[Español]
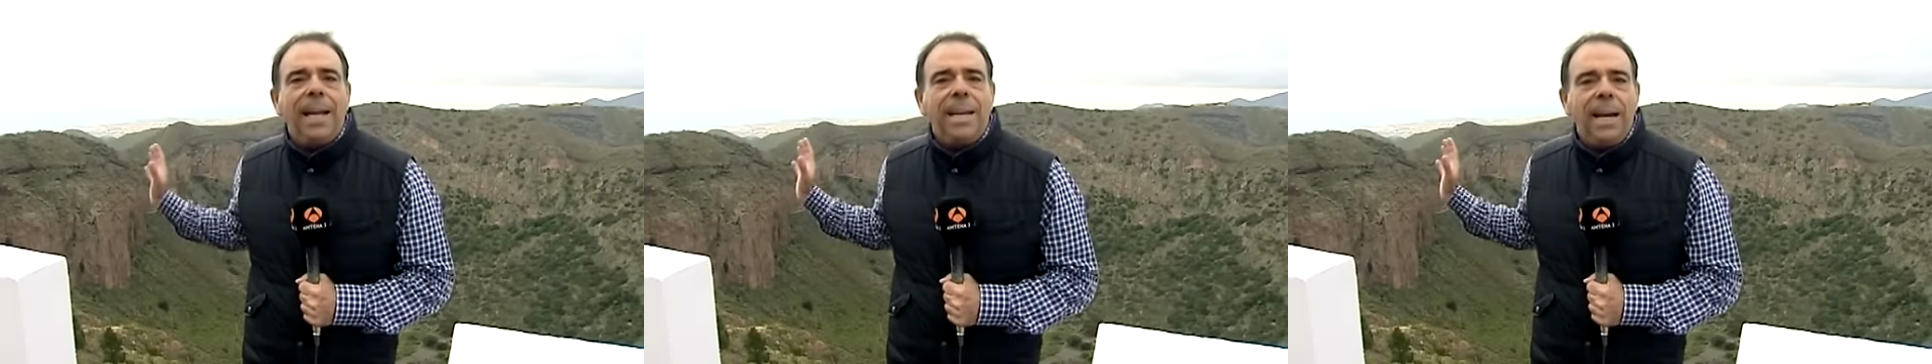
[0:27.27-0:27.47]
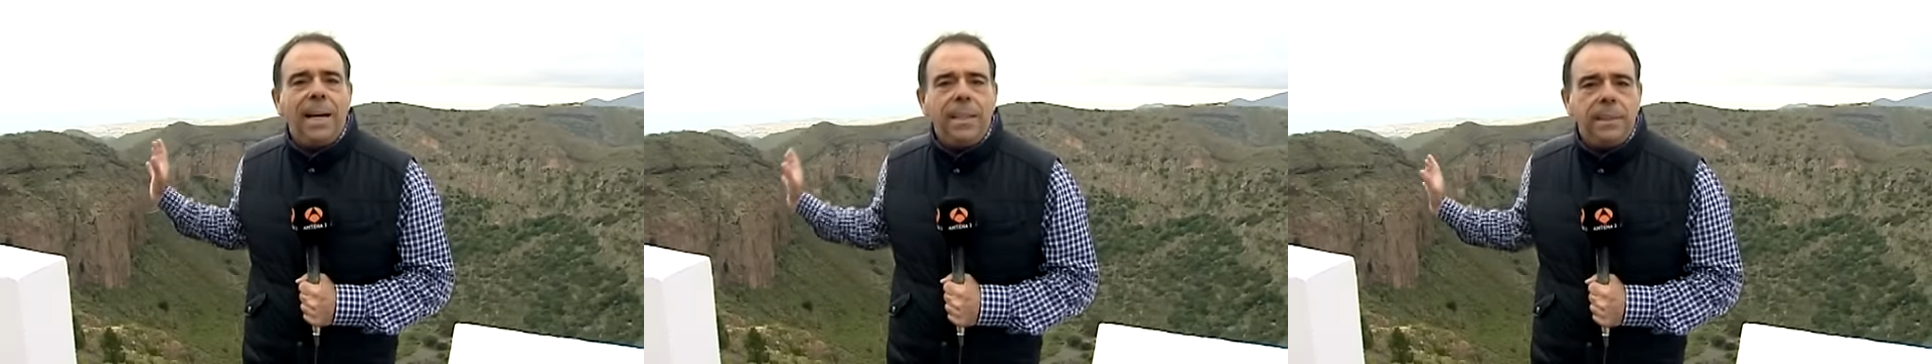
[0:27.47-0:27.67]

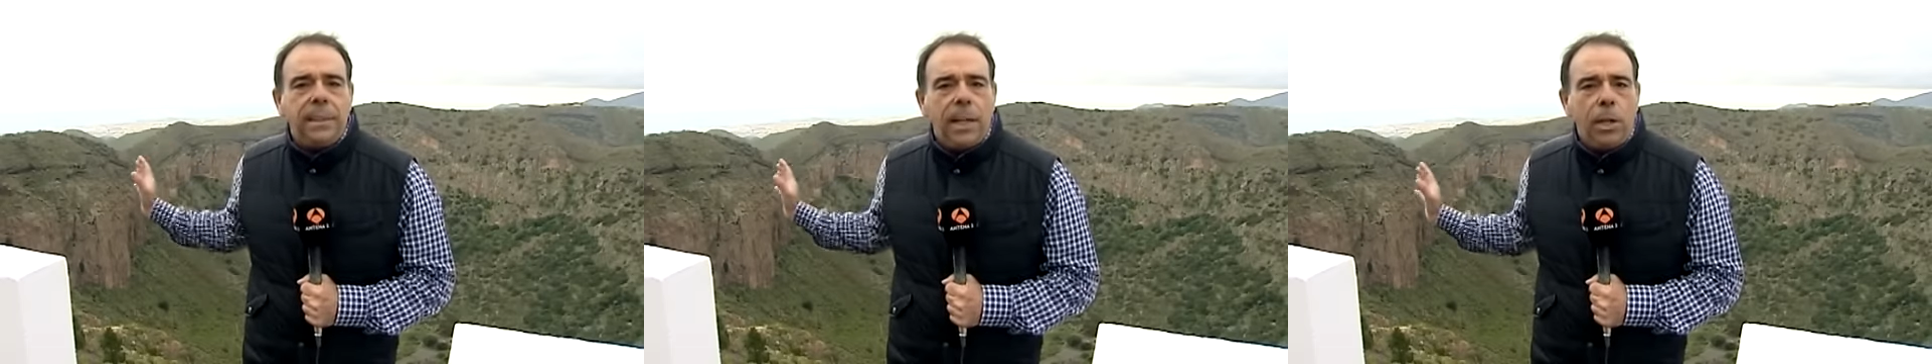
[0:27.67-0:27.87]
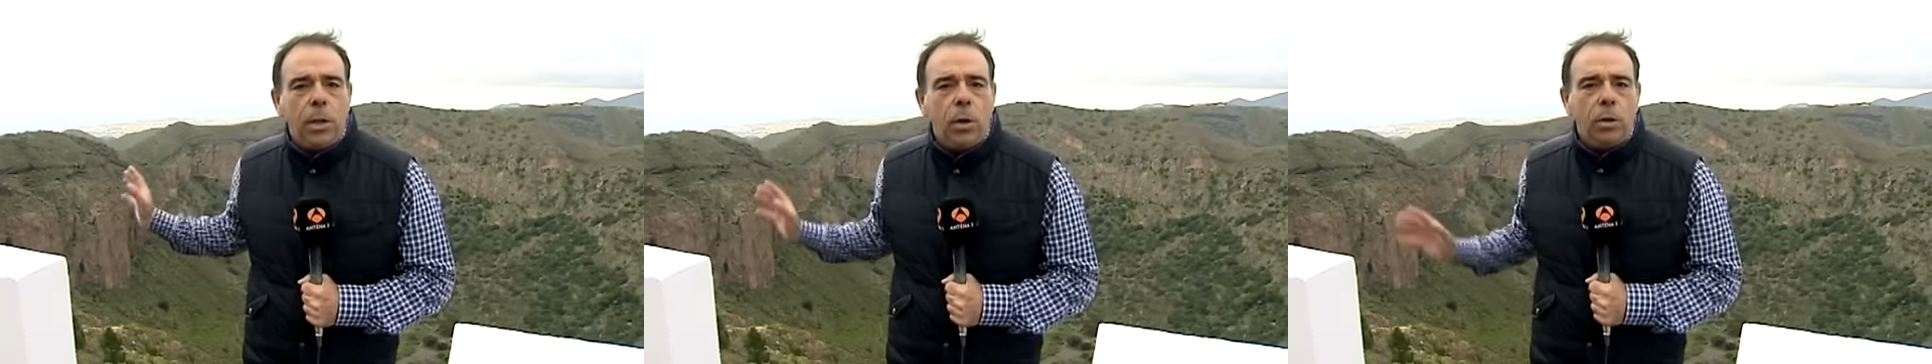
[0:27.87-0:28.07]
en el
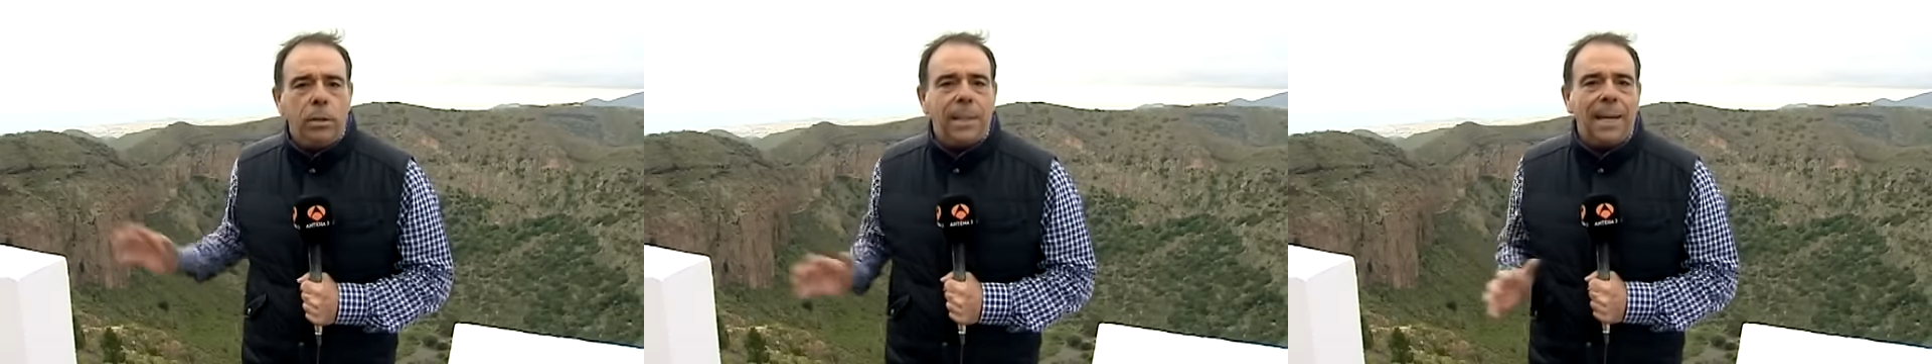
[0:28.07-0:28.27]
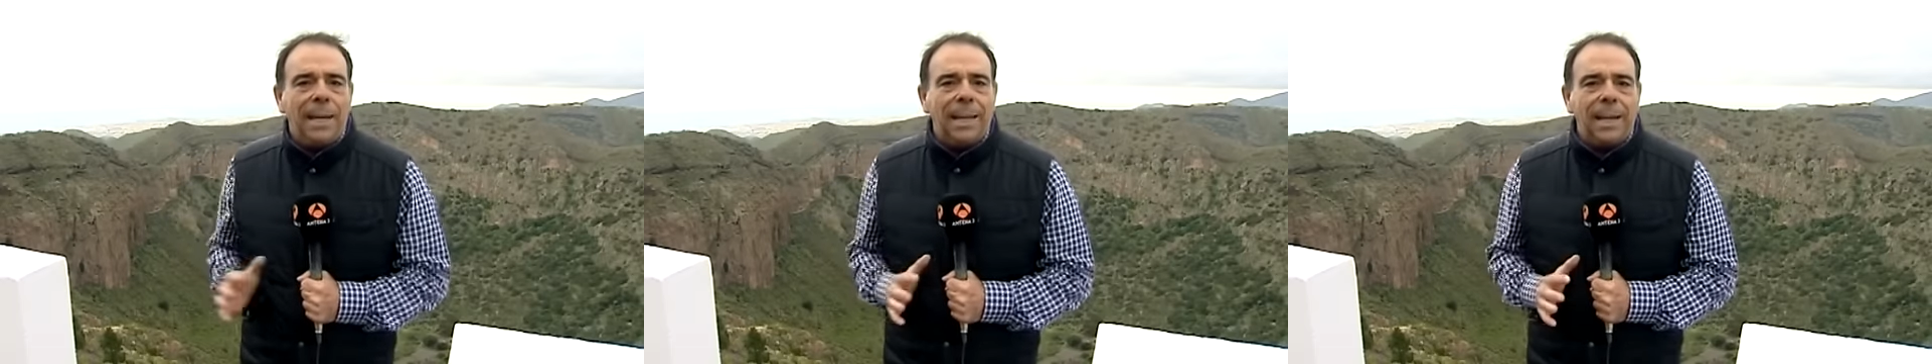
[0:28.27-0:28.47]
interior
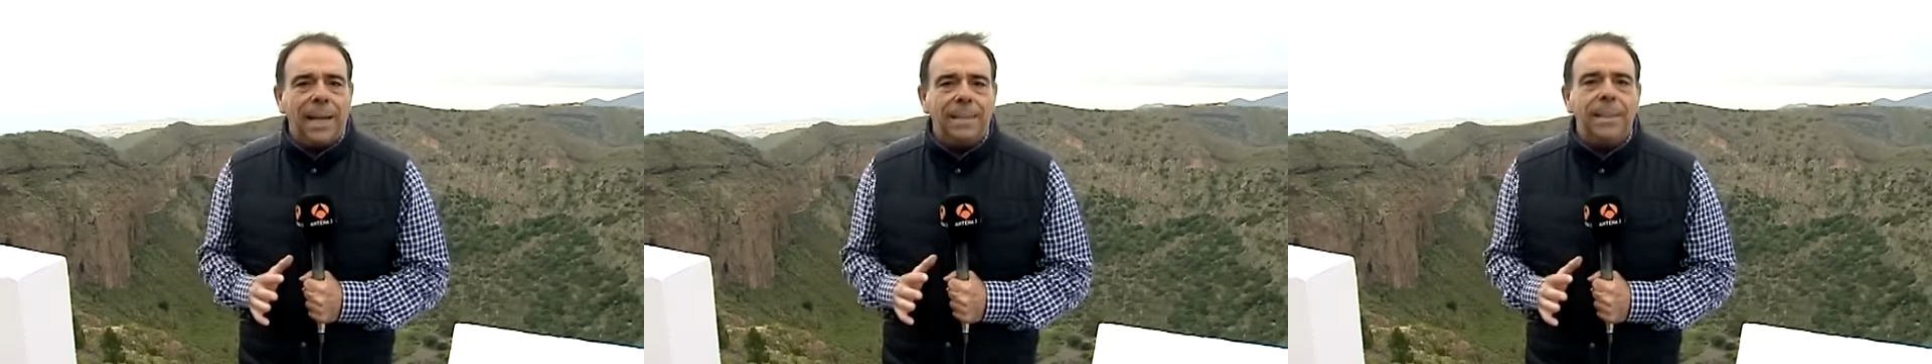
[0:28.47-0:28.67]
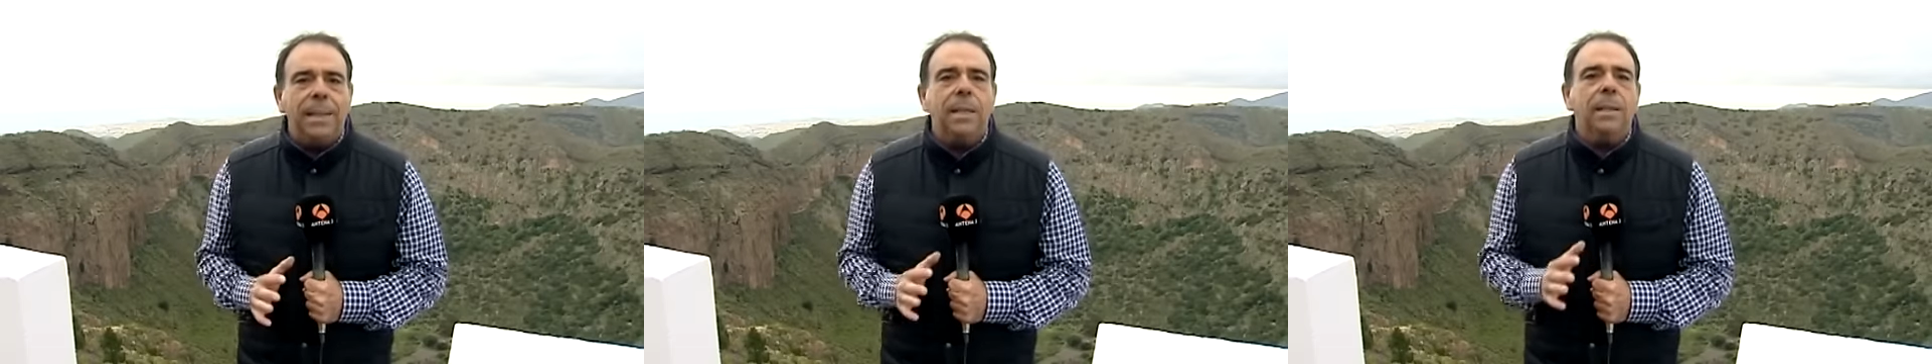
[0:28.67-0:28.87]
del
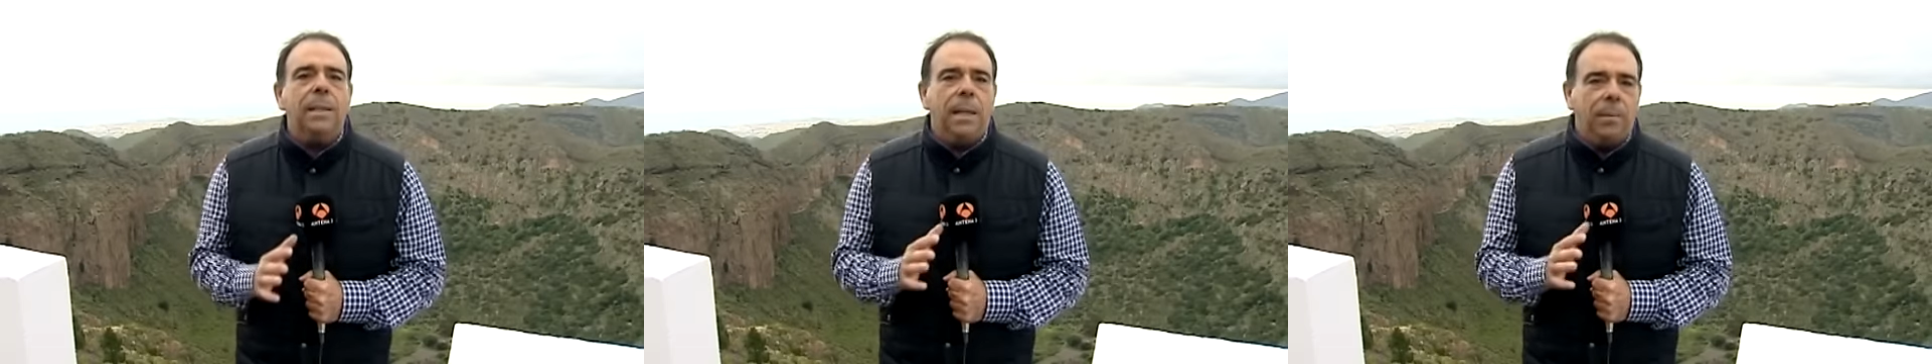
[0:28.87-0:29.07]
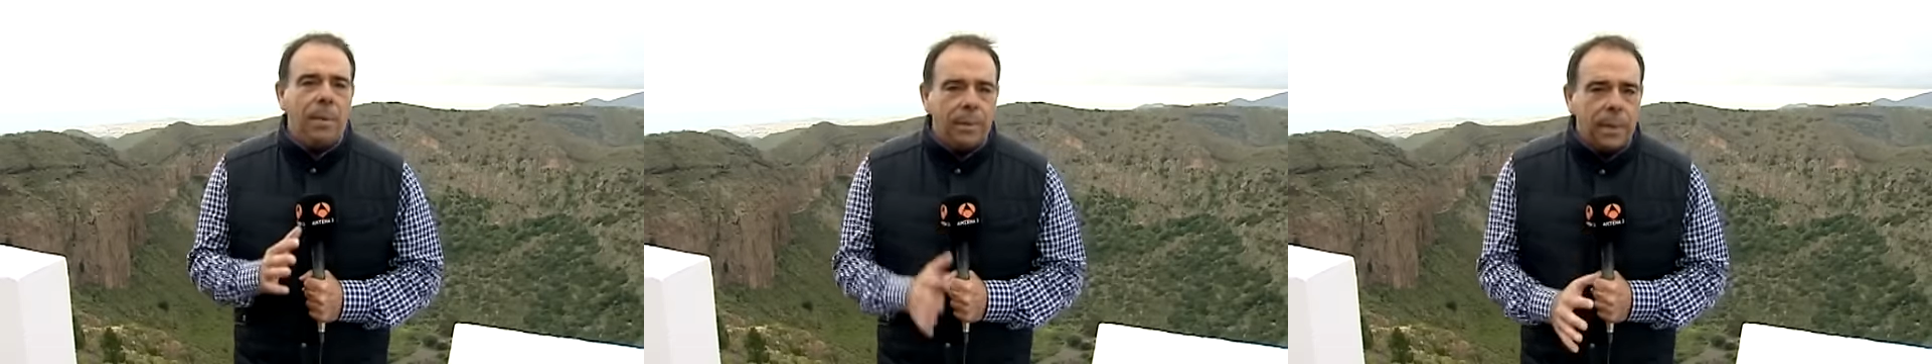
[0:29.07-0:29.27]
cráter
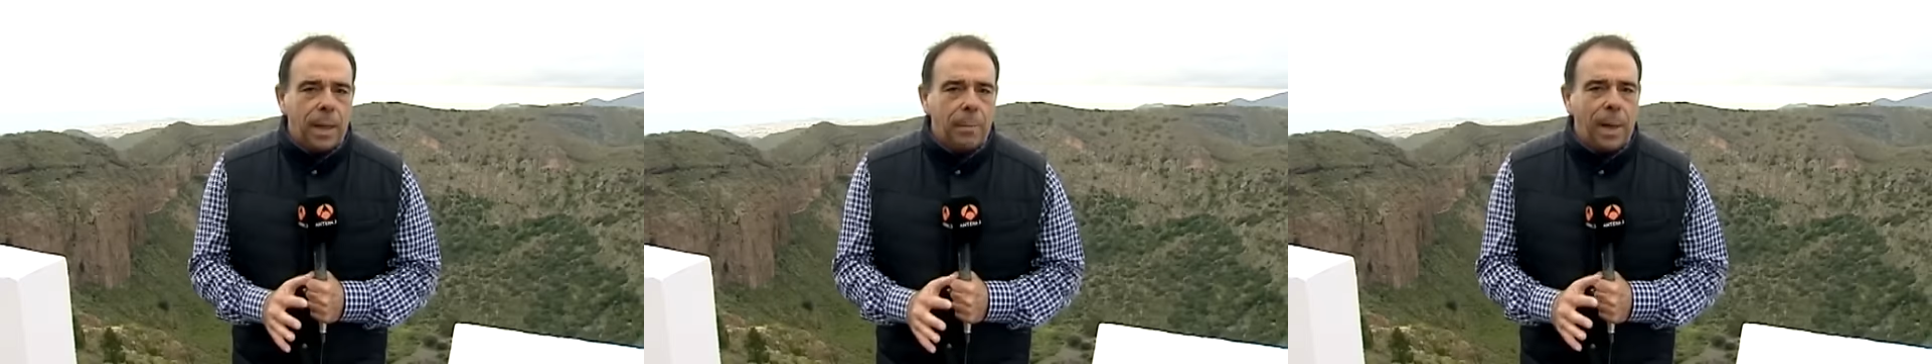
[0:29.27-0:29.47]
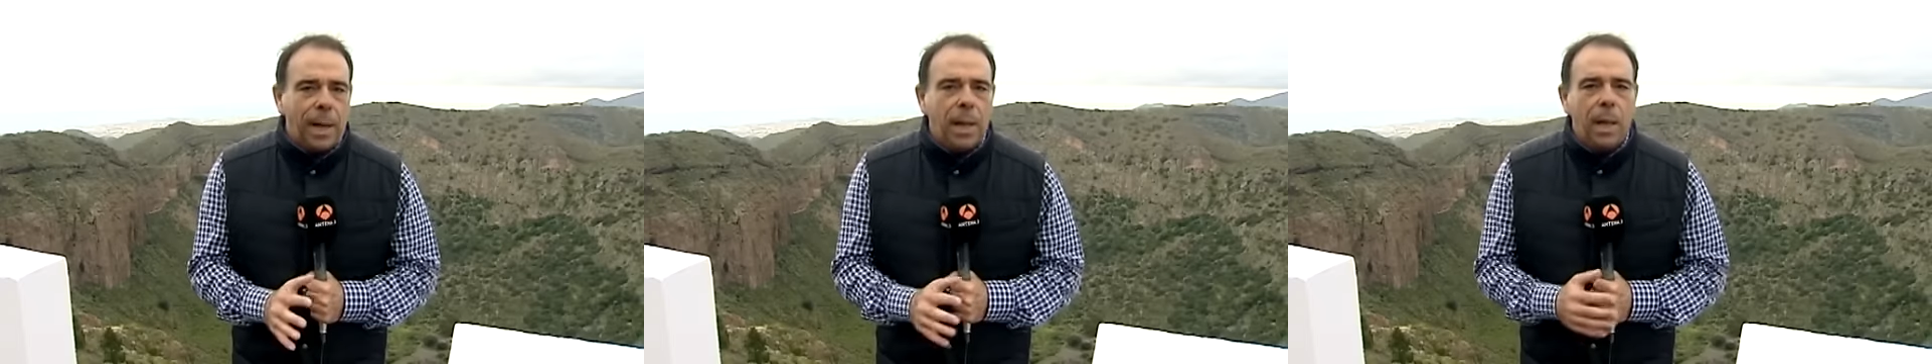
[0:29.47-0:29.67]
de
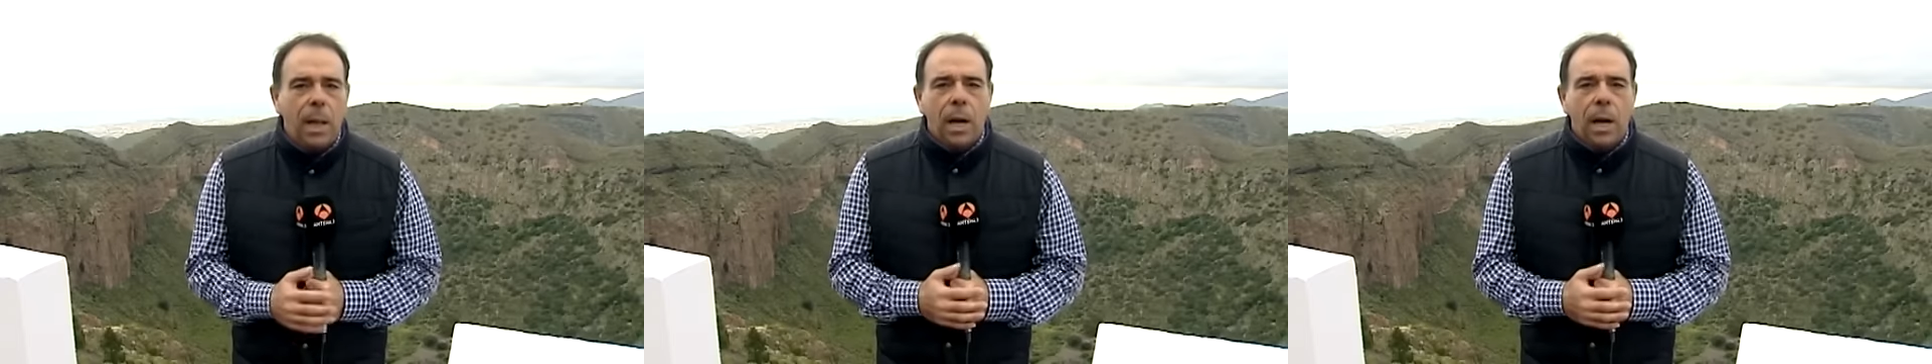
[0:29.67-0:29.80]
Bandama.